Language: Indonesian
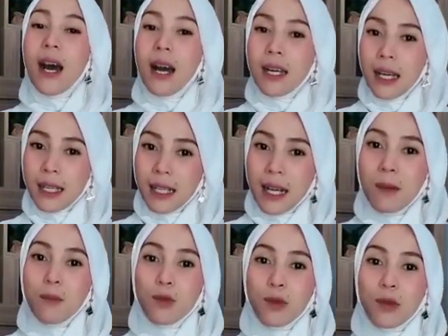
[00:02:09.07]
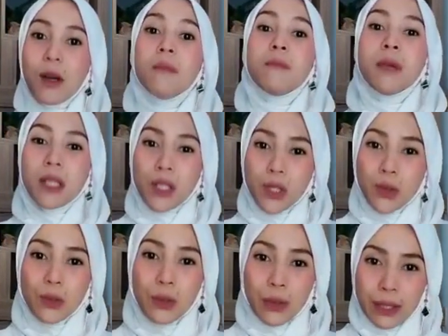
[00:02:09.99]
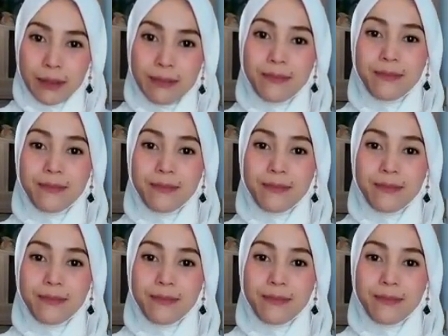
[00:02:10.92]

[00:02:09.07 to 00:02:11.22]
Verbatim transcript: agar kamu bersyukur.